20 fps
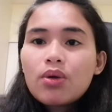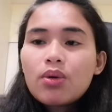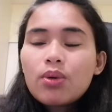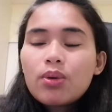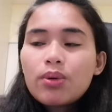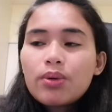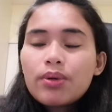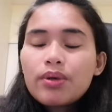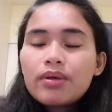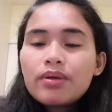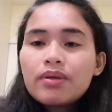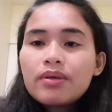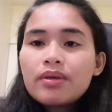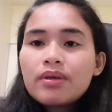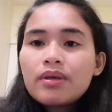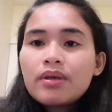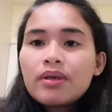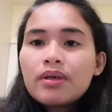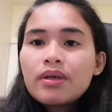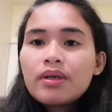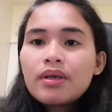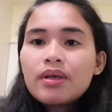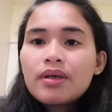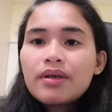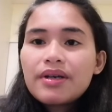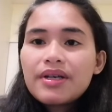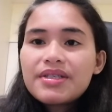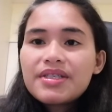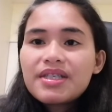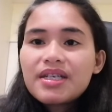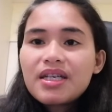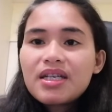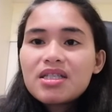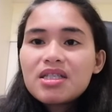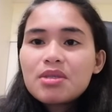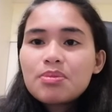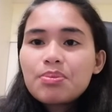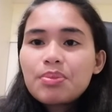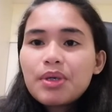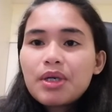akong
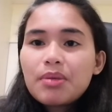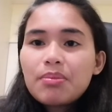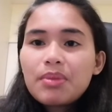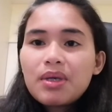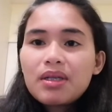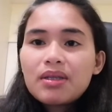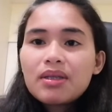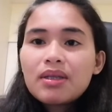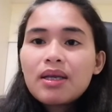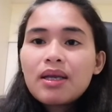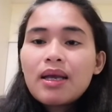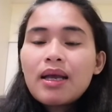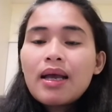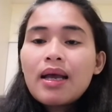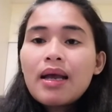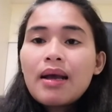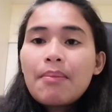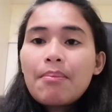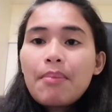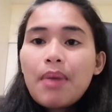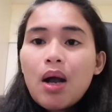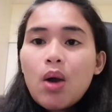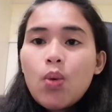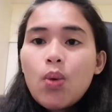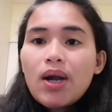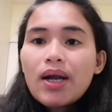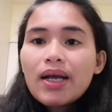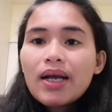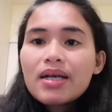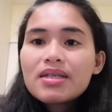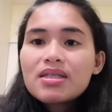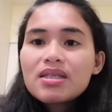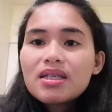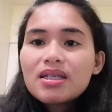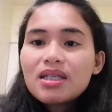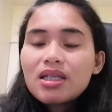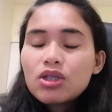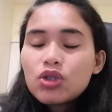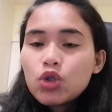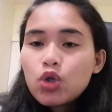residence permit. Bawal kasi
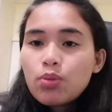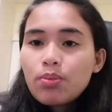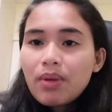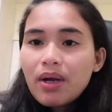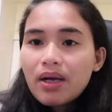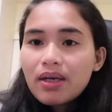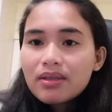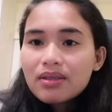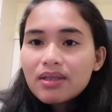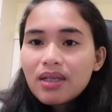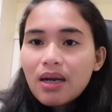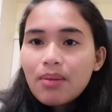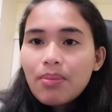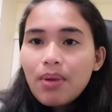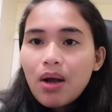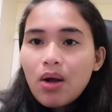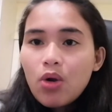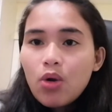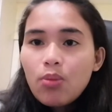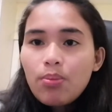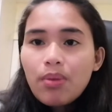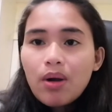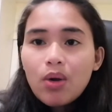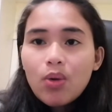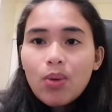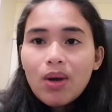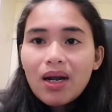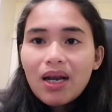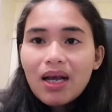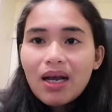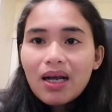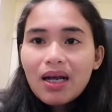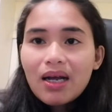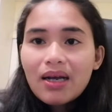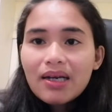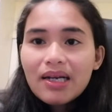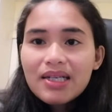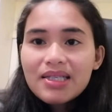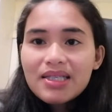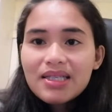dito magtrabaho pag wala
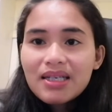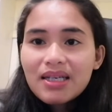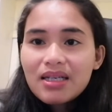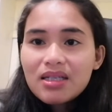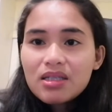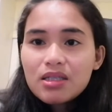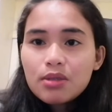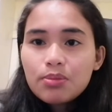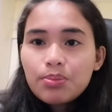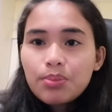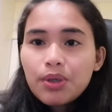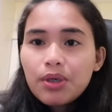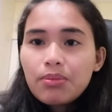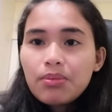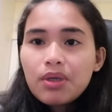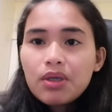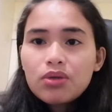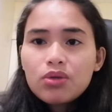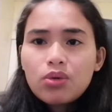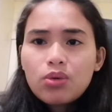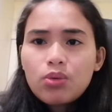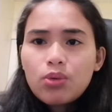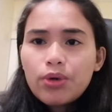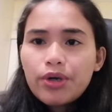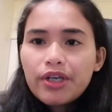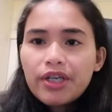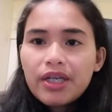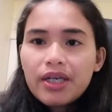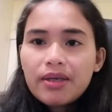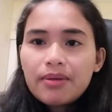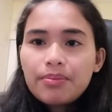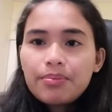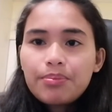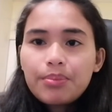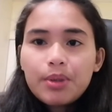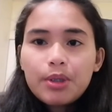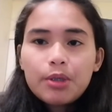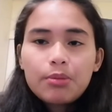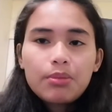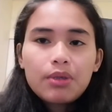kang residence permit o working
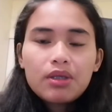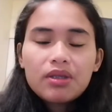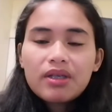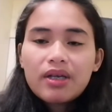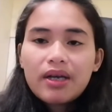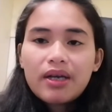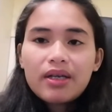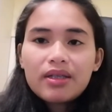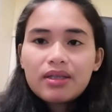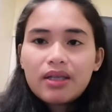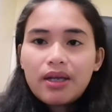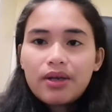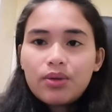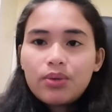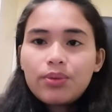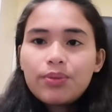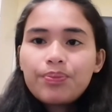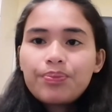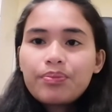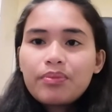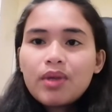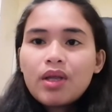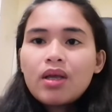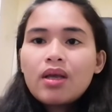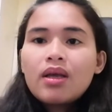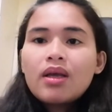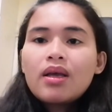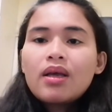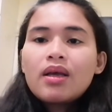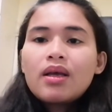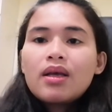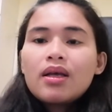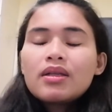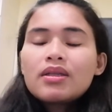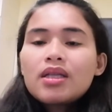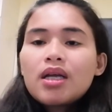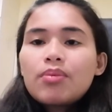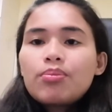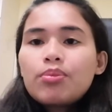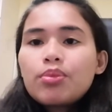permit kahit ano.
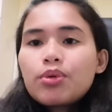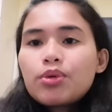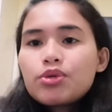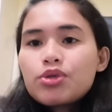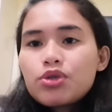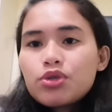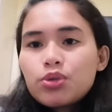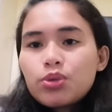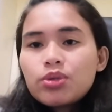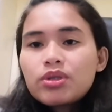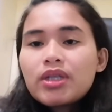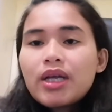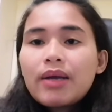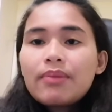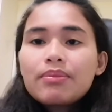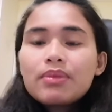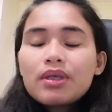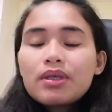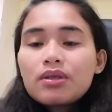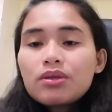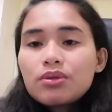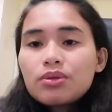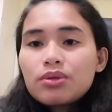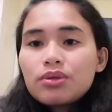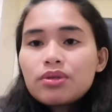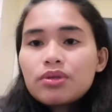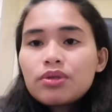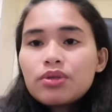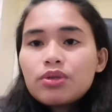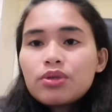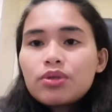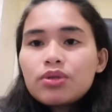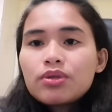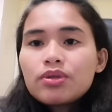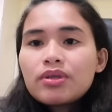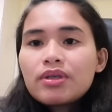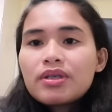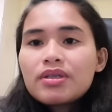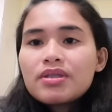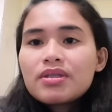Tapos, nung time na yon
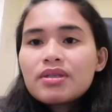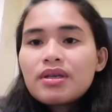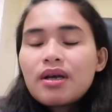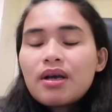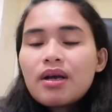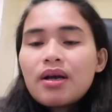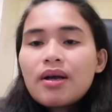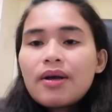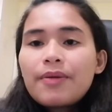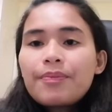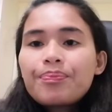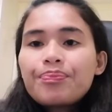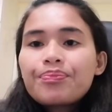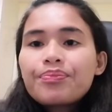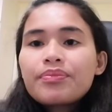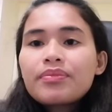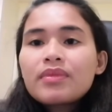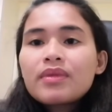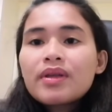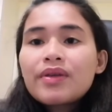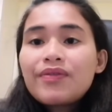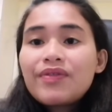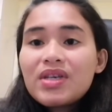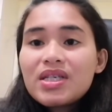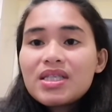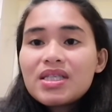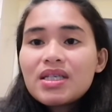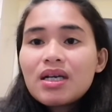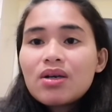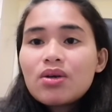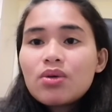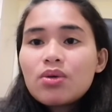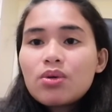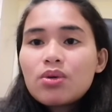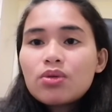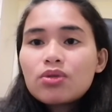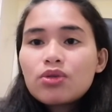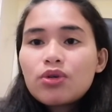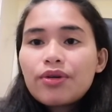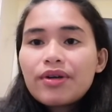yung res, um, visa
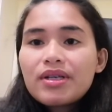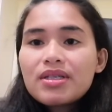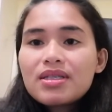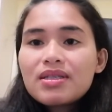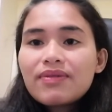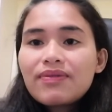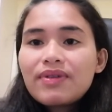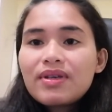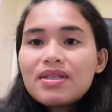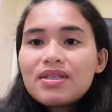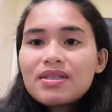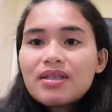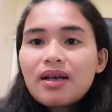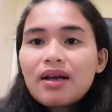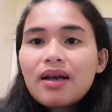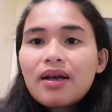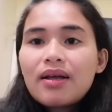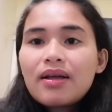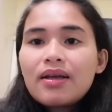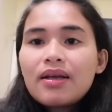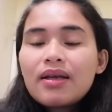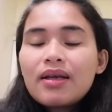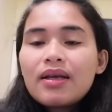ko, tourist visa,